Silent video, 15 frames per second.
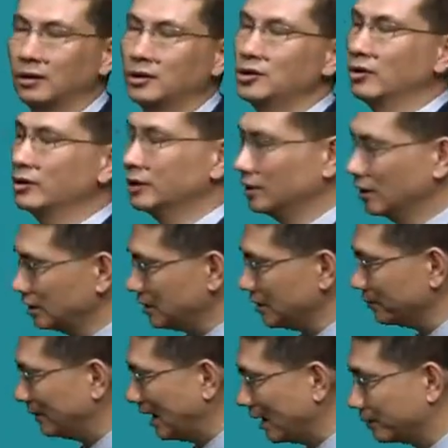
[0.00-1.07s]
有可能你
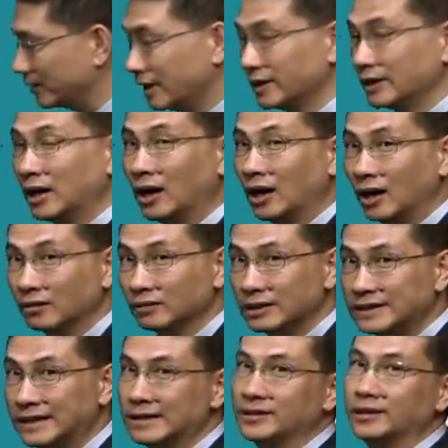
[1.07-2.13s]
卖不上一个好的
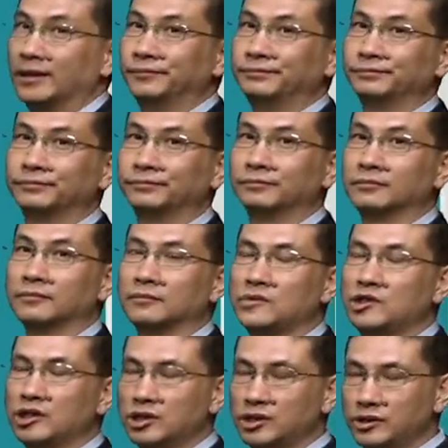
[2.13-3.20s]
价钱，
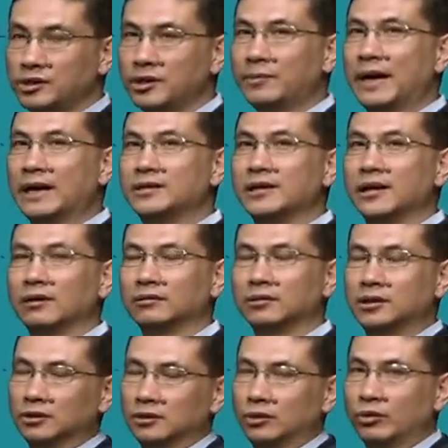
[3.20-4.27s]
你实际的卖钱
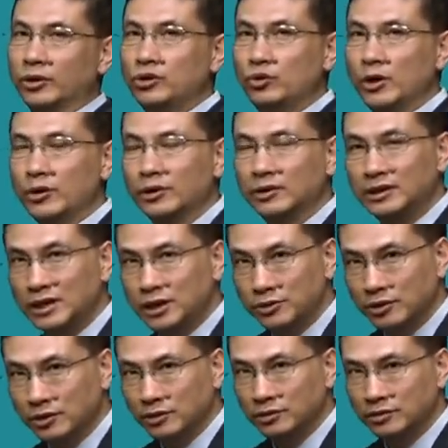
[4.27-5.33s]
可能会远远低
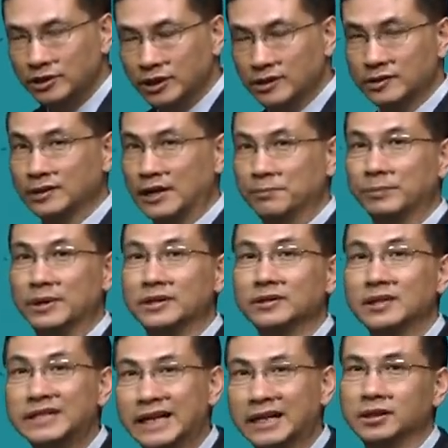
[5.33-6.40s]
于这个资产本身
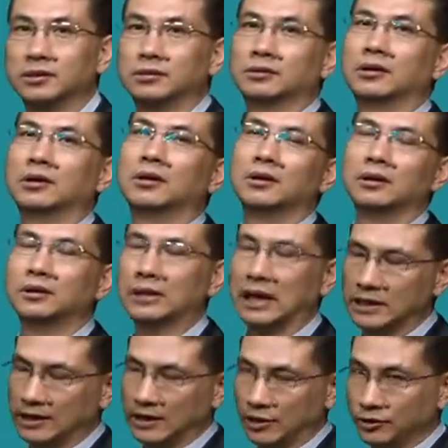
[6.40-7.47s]
的价值，那
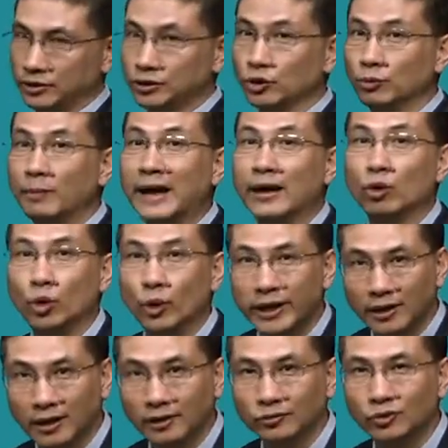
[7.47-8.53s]
相当于是你就卖
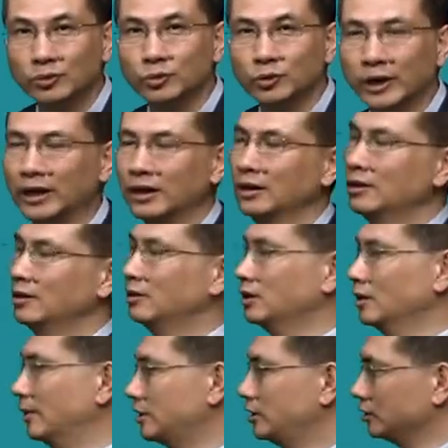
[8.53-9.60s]
亏了，对不对？
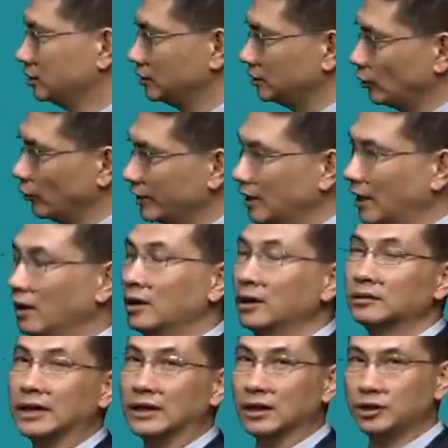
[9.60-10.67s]
那么这是所谓的
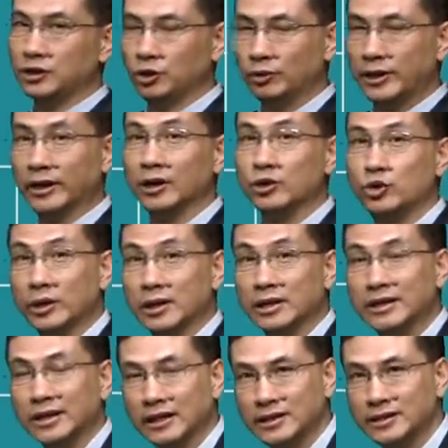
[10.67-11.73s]
它的优点和缺点
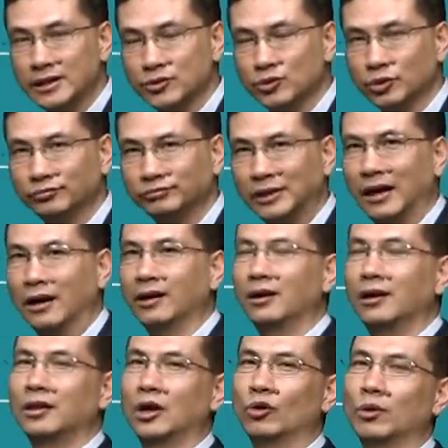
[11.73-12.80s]
简单线索啊。
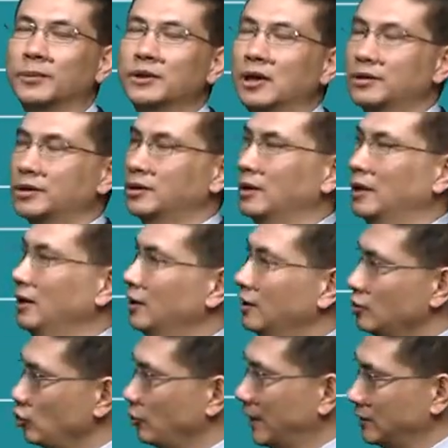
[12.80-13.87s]
那我们到这儿呢，
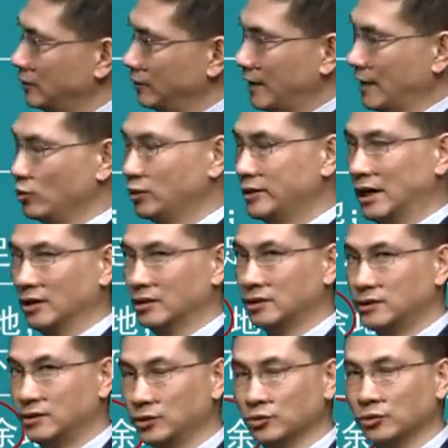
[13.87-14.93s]
就把教材所讲
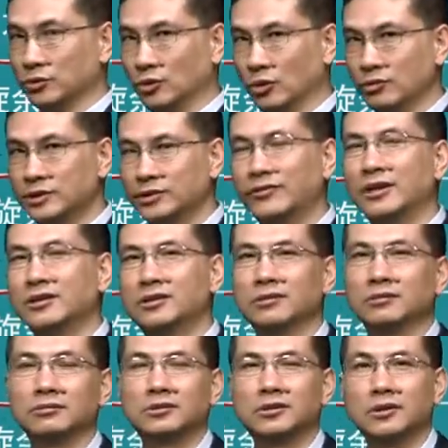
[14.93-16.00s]
四种融资方
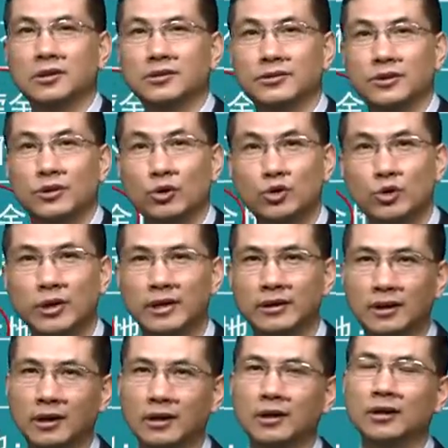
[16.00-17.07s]
式各自的优缺点
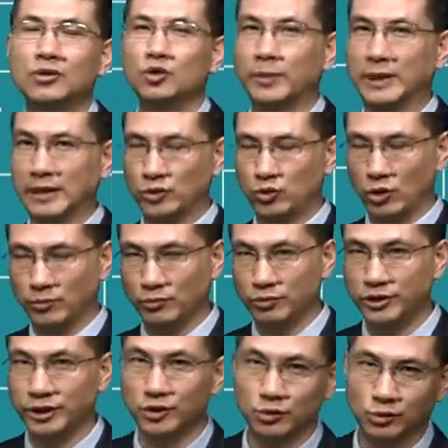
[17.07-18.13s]
呢，就把它全部
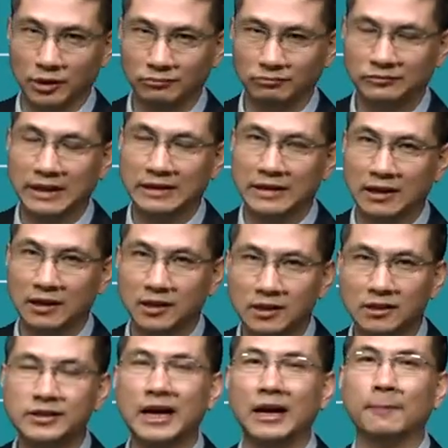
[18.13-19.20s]
结束了。大家
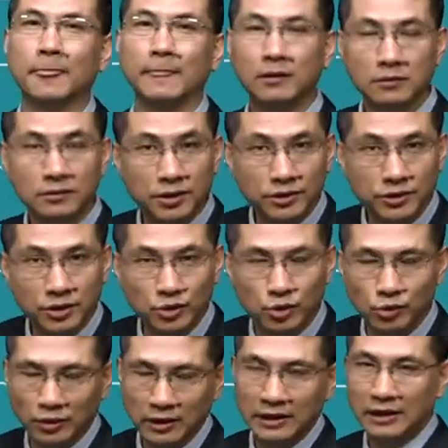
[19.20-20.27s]
课下。听清
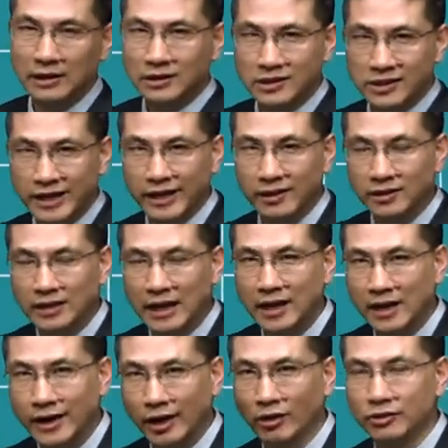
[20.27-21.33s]
楚，简
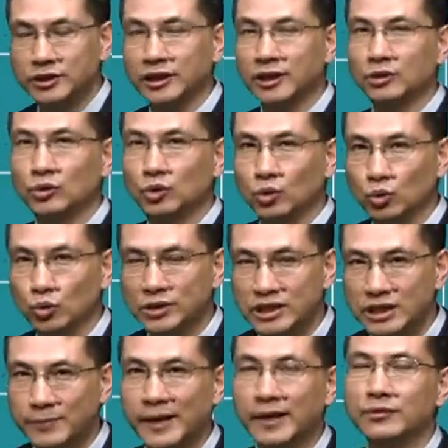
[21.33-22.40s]
单了解，读
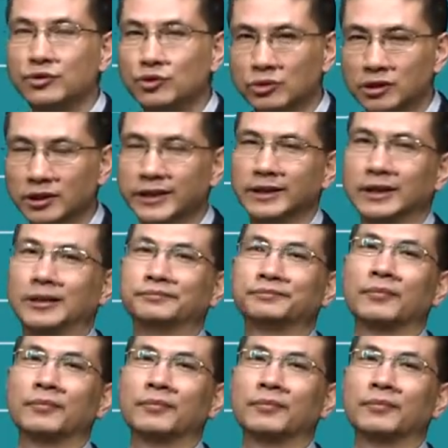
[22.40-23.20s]
几遍就可以了。